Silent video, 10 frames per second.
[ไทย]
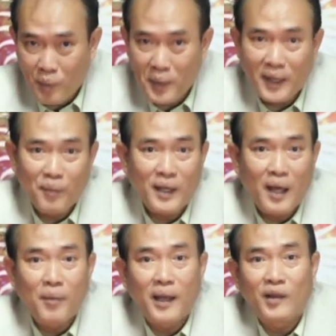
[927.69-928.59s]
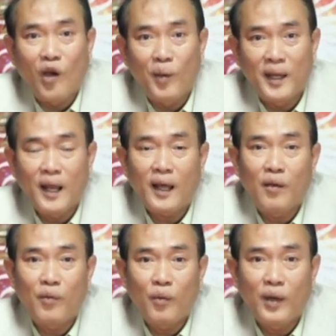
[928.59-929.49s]
กำลังจะประชาพันธ์ต่อไปนี้นะค
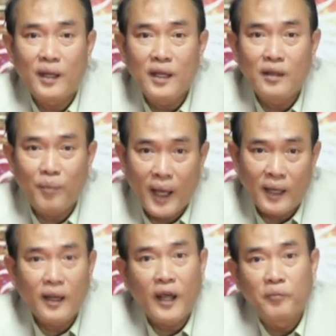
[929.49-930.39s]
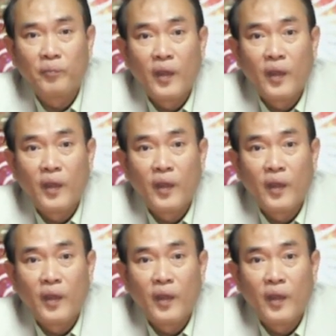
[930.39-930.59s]
รับว่าวันที่ 11เนี่ย